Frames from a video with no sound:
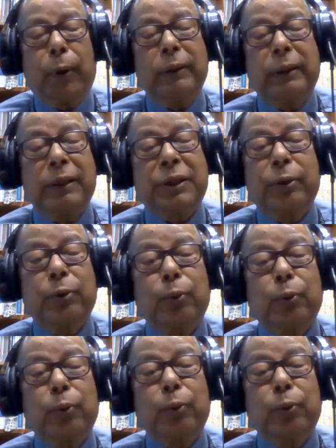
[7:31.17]
পদ্মা
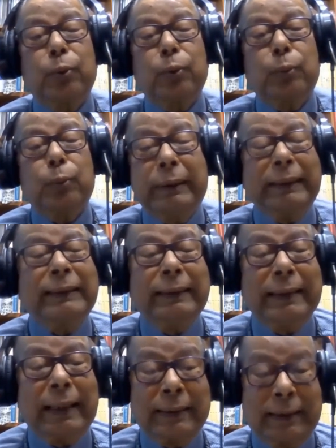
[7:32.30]
সেতুর উদ্বোধন
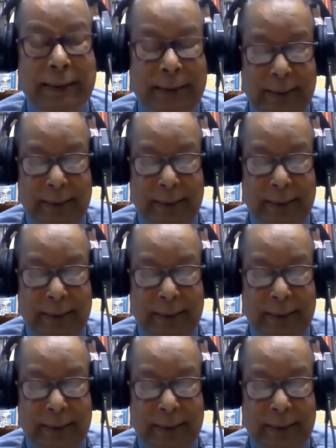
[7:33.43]
দেখতে যাচ্ছি